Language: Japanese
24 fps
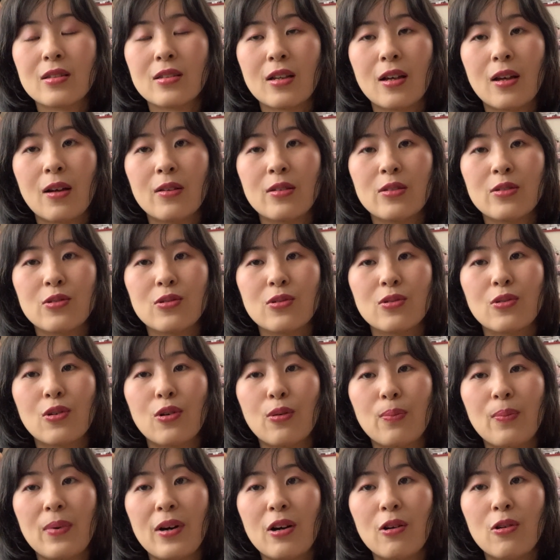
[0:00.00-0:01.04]
35%
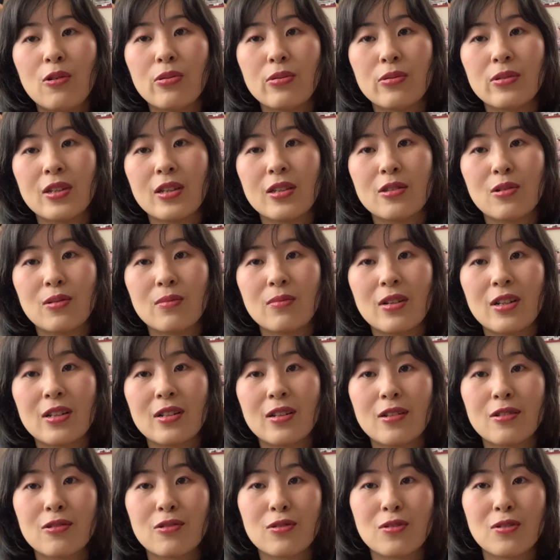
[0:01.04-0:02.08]
オフで泊ま
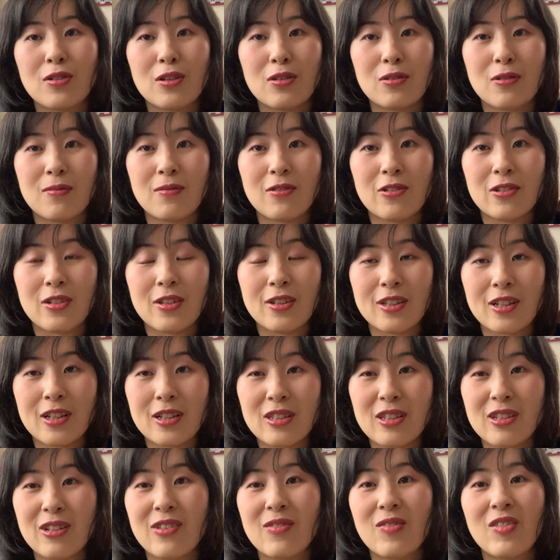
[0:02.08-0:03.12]
れるってのもいい
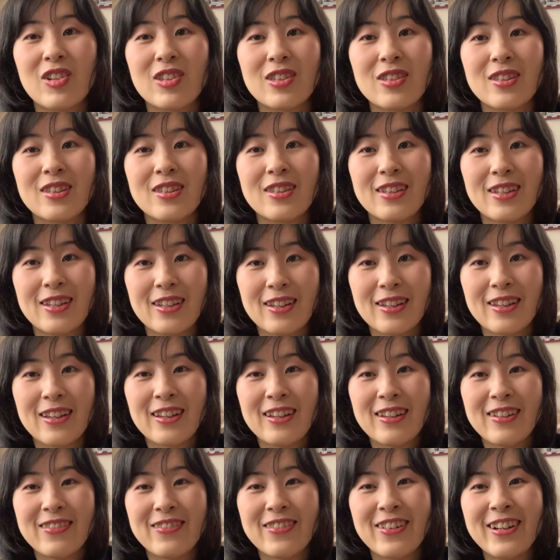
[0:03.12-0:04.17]
なって思っ
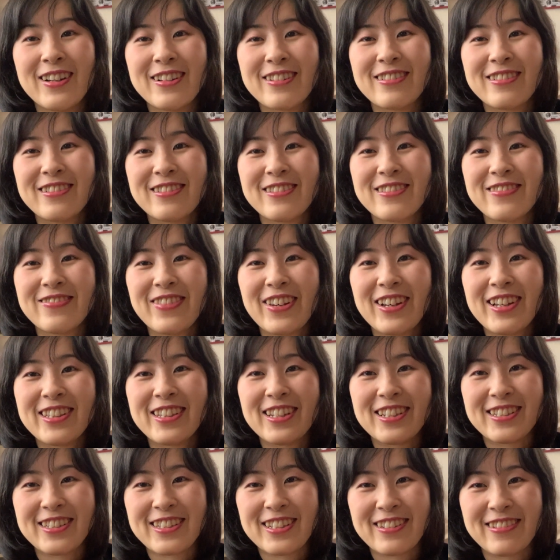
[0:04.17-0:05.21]
て。、まあ、車
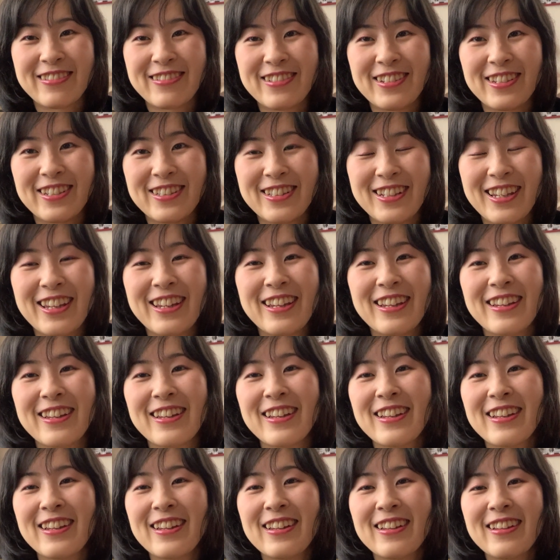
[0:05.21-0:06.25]
出してくれて
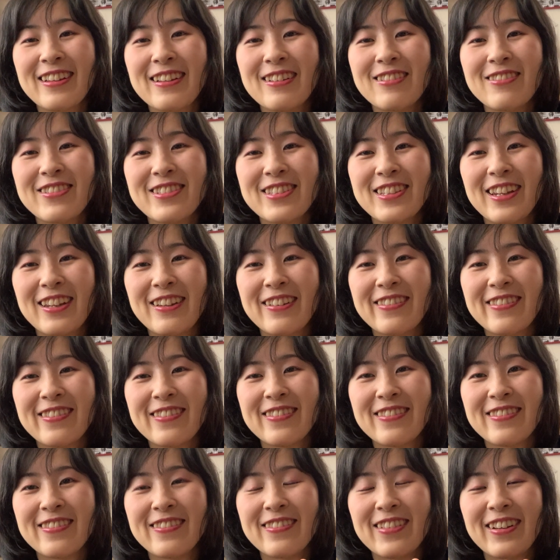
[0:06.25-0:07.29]
運転
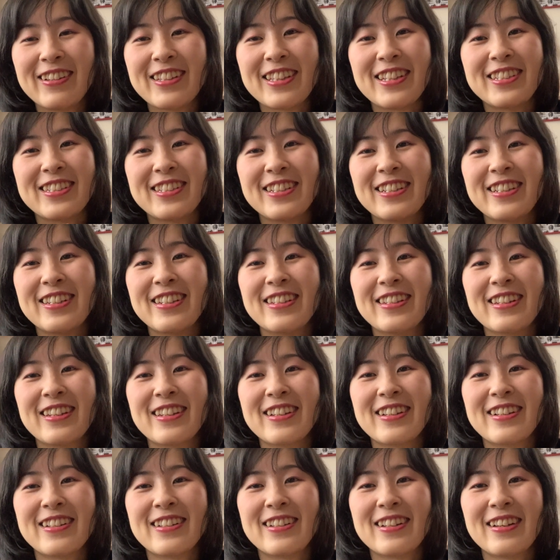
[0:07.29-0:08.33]
は私できな
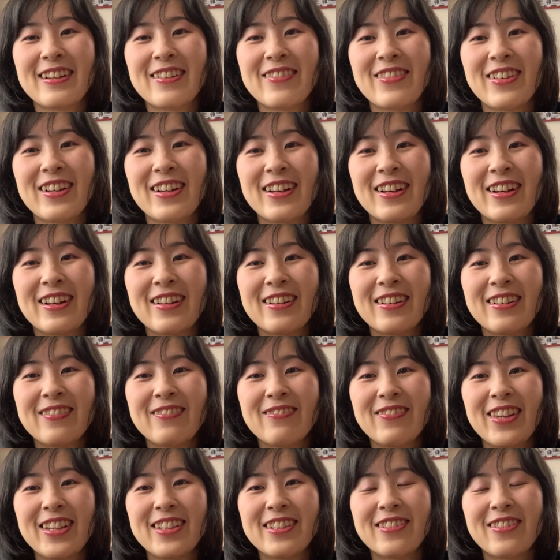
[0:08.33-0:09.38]
いから、まあ、
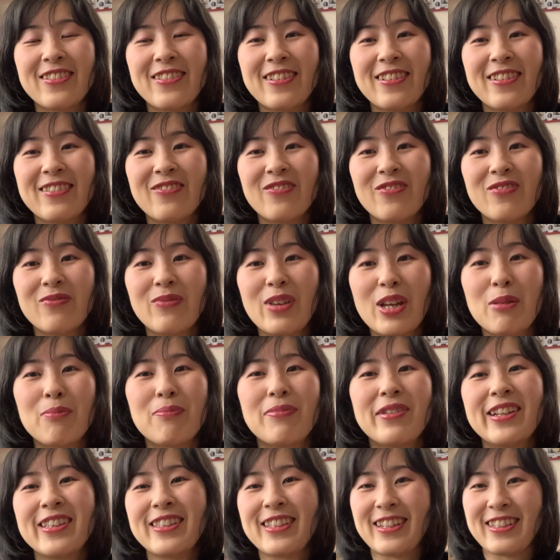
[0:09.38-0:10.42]
免許
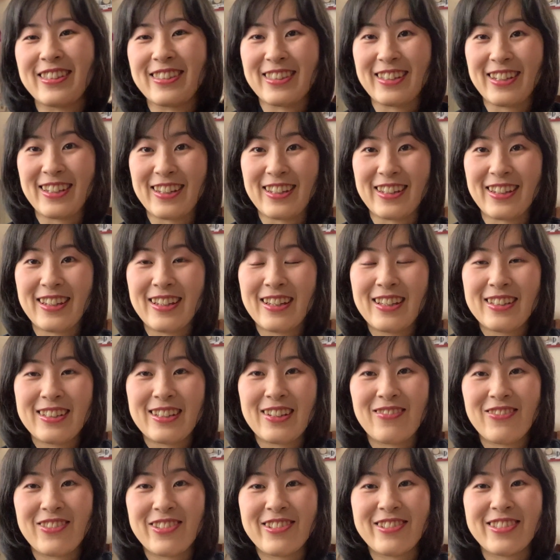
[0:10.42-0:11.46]
ペーパーなんで
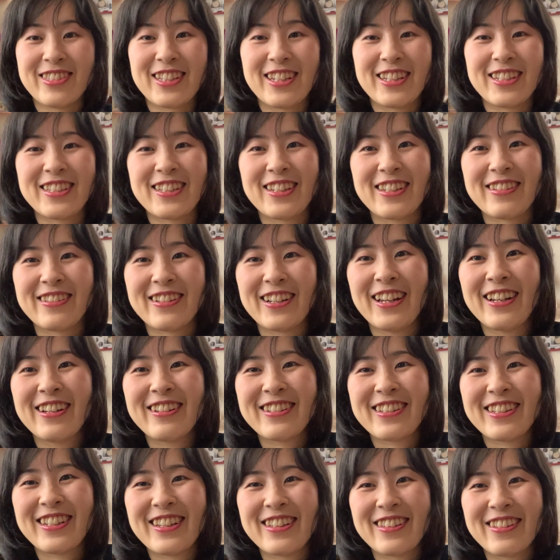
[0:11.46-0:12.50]
全部運転してくれ
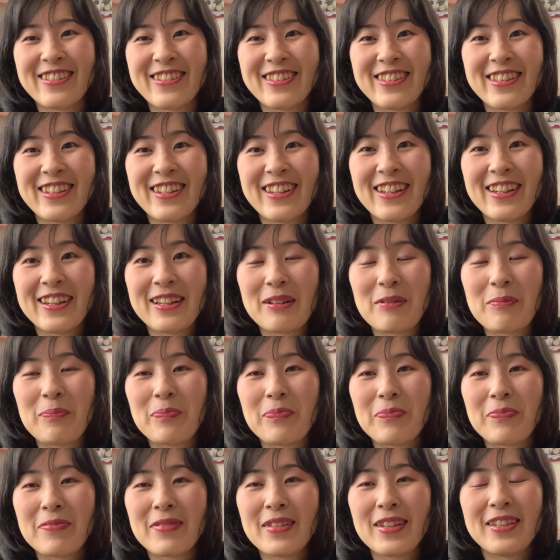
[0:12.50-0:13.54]
るってなんで
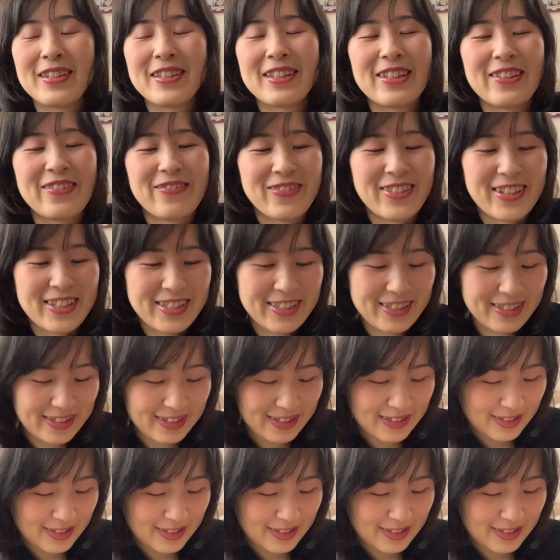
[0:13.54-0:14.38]
行きまし